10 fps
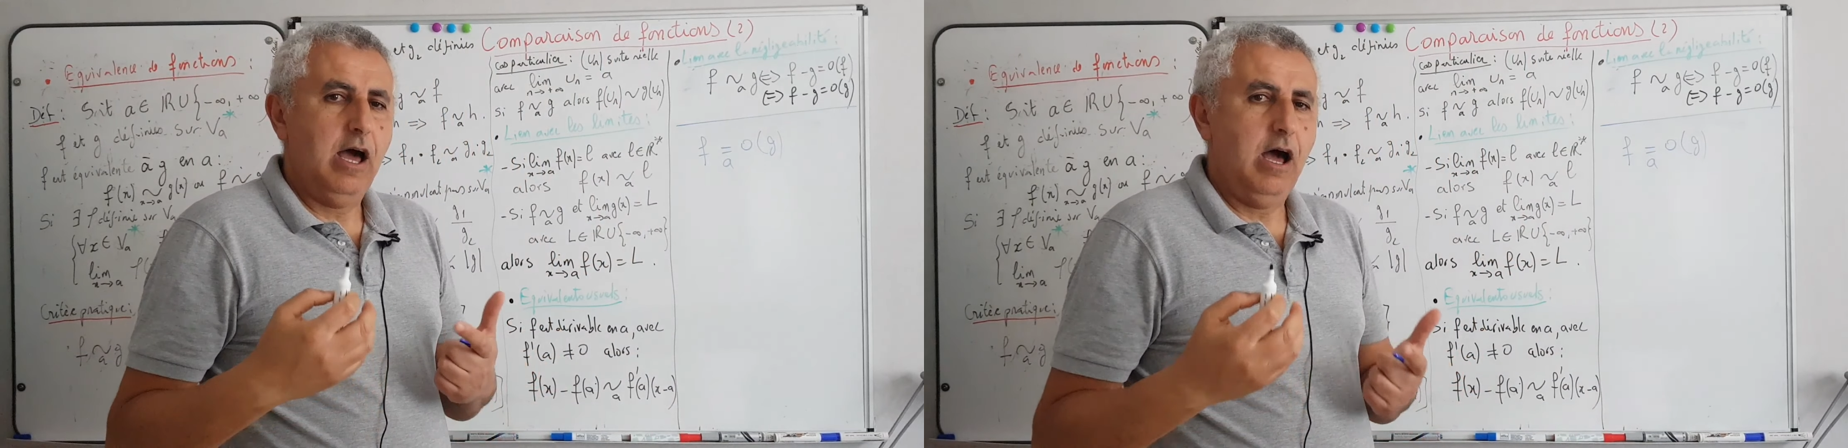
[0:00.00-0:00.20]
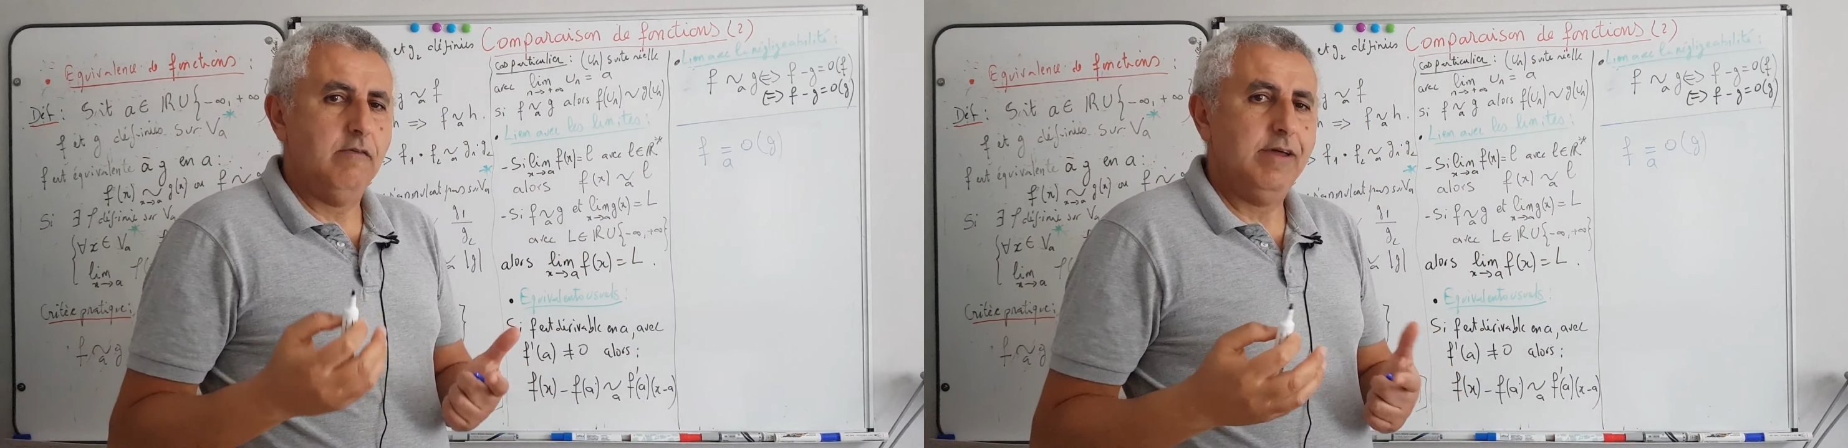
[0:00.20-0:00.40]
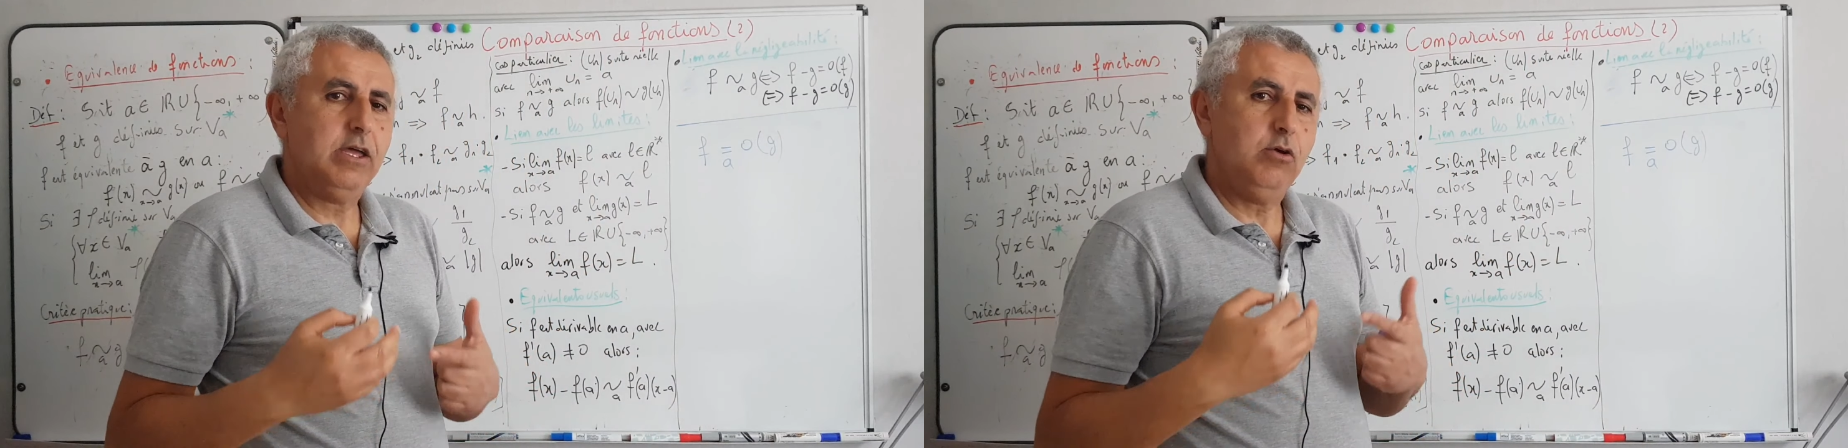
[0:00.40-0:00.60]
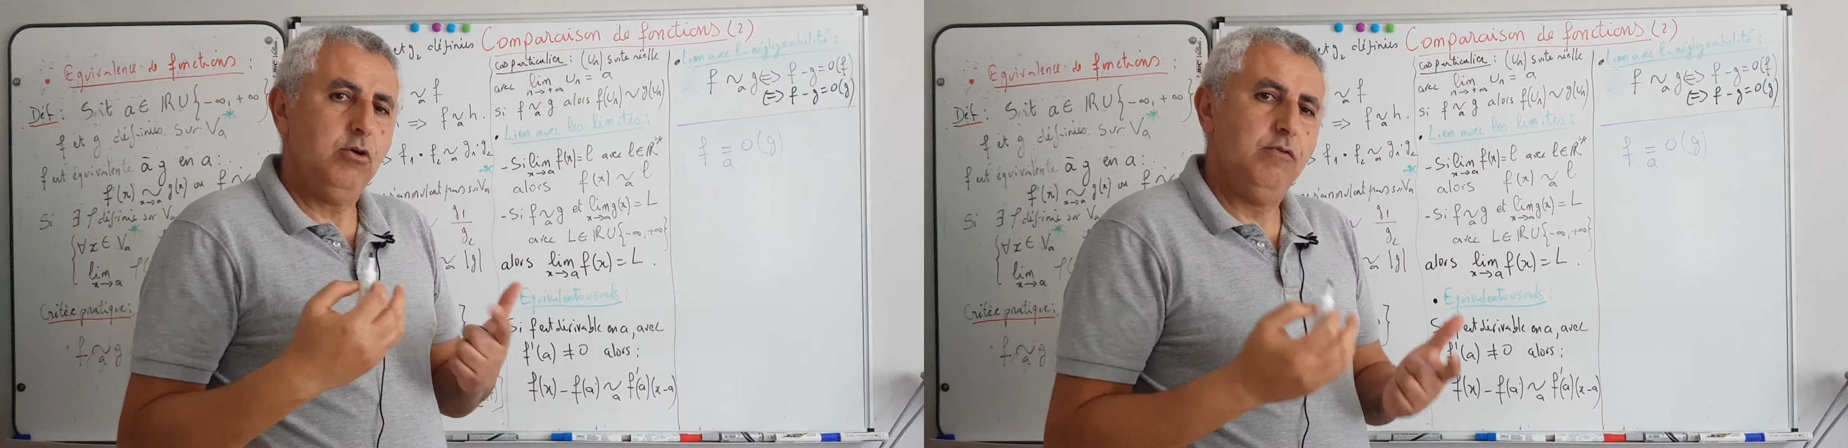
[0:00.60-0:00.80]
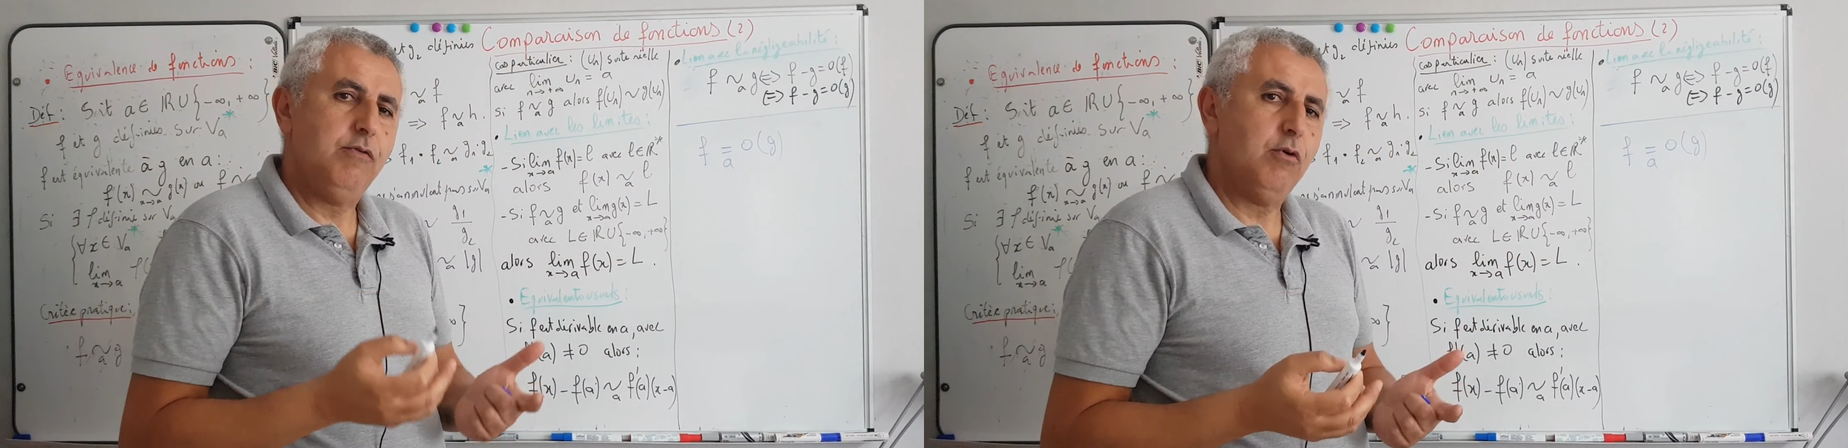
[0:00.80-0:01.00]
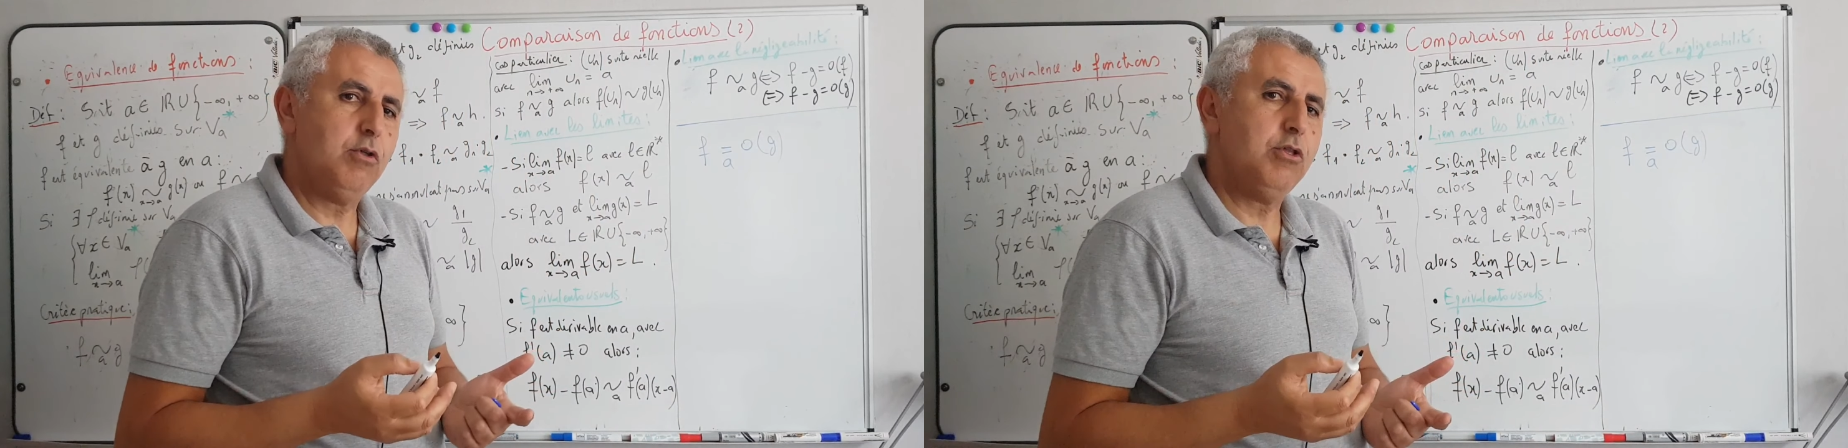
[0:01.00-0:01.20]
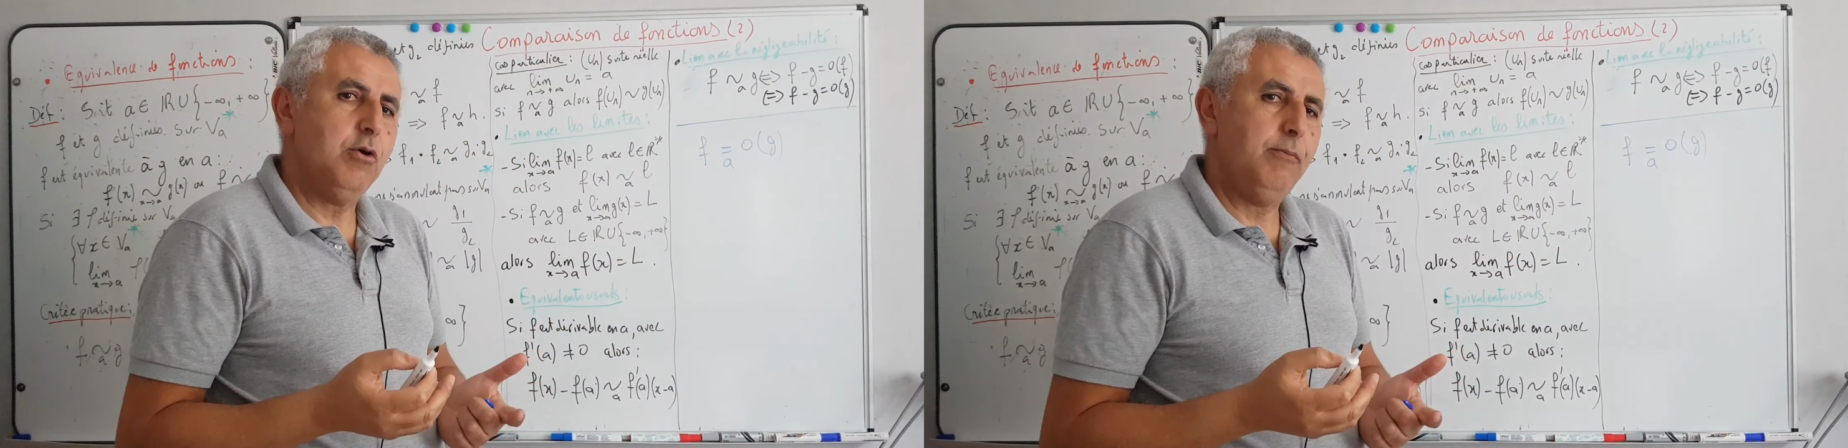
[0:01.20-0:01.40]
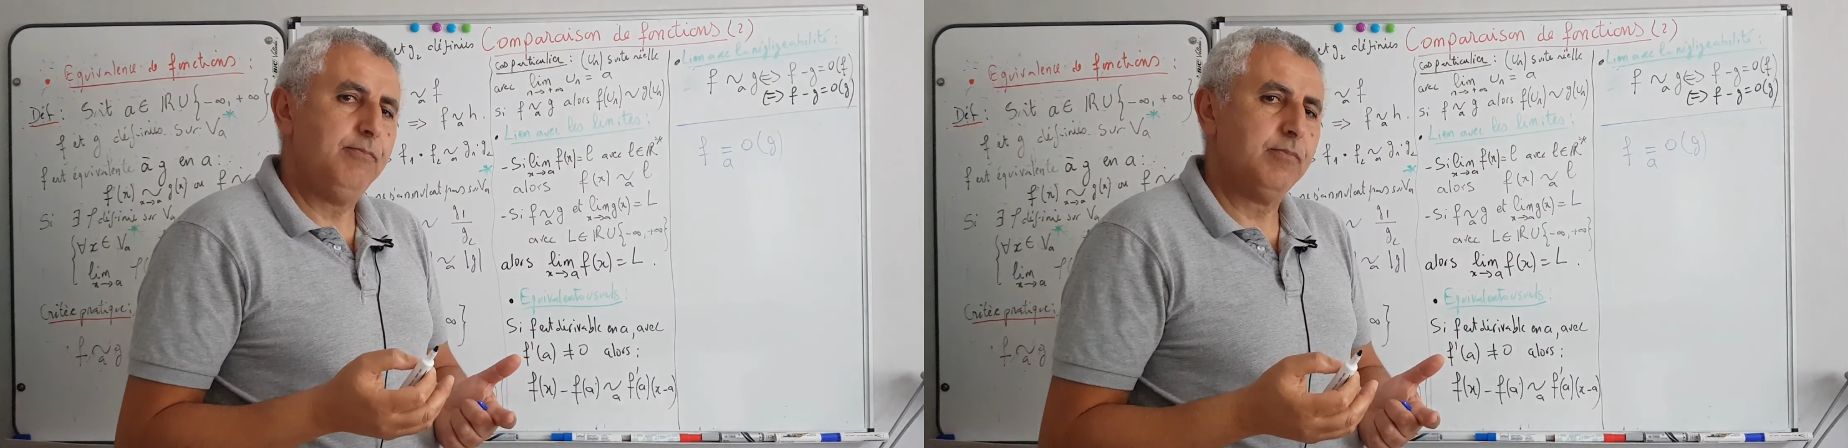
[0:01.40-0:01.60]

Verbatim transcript: avec une fonction.